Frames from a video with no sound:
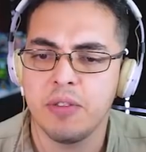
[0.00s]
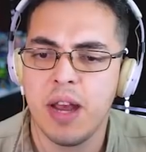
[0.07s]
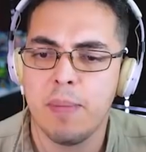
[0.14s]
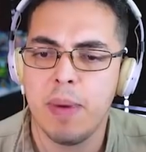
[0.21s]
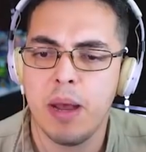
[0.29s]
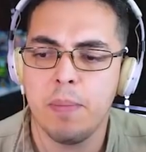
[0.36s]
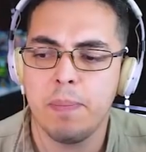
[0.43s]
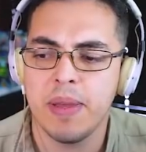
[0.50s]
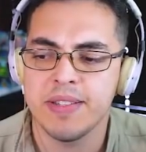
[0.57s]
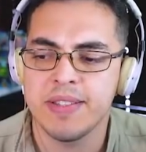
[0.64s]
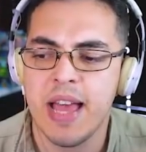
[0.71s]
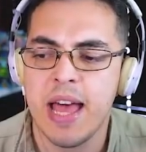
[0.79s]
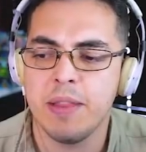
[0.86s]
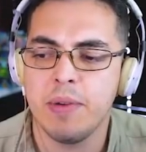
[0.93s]
o trabalho
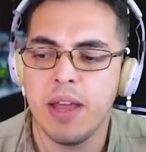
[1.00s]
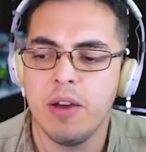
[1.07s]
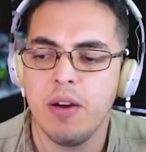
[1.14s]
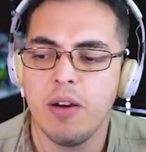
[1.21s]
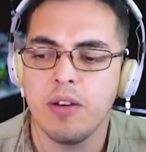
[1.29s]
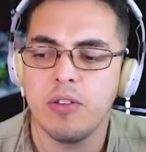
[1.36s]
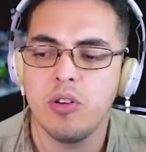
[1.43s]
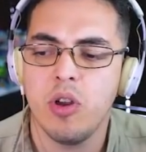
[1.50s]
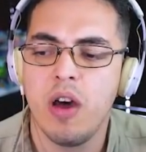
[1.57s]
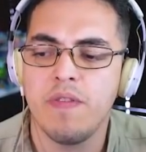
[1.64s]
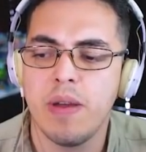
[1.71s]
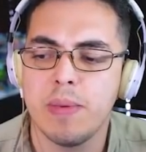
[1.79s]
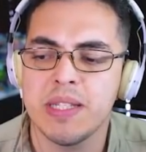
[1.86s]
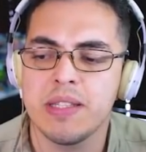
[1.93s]
pesado aí, ó.
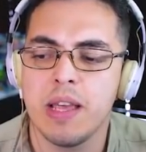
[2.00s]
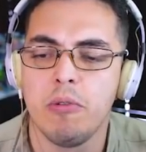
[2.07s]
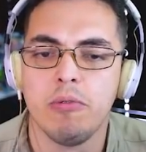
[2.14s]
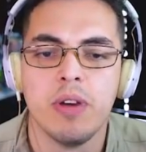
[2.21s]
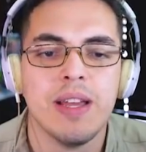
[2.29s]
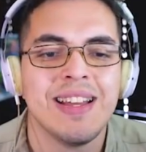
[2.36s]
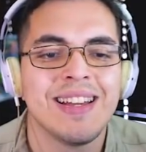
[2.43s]
Nova missão,